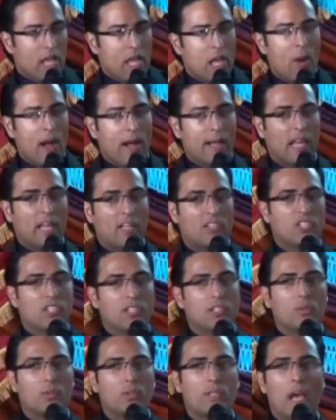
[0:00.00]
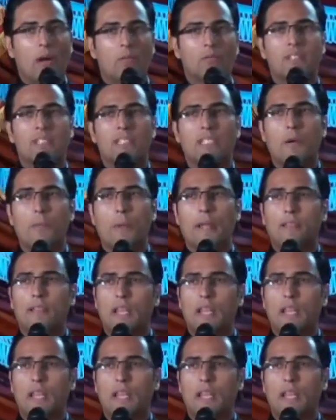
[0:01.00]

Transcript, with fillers: Eu acredito que a unção é